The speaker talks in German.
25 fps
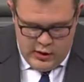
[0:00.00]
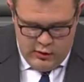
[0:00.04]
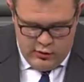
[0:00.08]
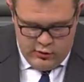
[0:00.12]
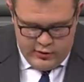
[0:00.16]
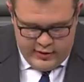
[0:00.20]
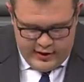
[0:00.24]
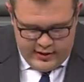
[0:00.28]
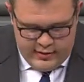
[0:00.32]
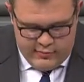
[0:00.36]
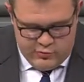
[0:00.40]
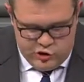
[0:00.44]

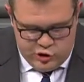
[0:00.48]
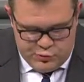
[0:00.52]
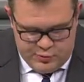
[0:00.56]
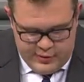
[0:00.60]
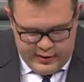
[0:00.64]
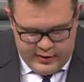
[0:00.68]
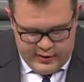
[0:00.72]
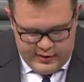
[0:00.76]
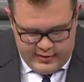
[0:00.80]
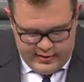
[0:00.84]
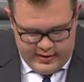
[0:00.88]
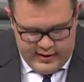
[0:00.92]
Und diesem
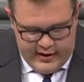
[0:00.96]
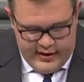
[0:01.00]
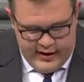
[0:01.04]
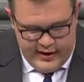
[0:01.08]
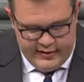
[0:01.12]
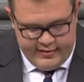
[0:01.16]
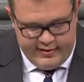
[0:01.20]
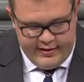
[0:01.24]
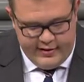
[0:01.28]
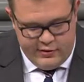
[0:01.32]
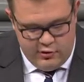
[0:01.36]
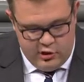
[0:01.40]
Ziel
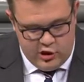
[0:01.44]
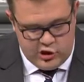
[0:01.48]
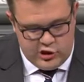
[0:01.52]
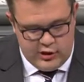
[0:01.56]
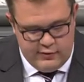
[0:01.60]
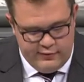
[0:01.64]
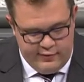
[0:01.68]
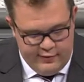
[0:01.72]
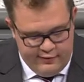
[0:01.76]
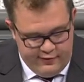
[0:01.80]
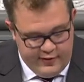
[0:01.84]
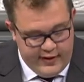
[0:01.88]
hat sich
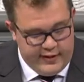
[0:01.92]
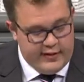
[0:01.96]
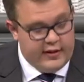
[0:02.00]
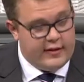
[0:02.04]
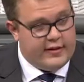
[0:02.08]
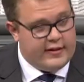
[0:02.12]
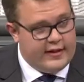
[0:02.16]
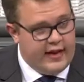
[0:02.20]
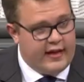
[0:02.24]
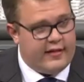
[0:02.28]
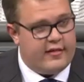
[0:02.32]
Deutschland verpflichtet.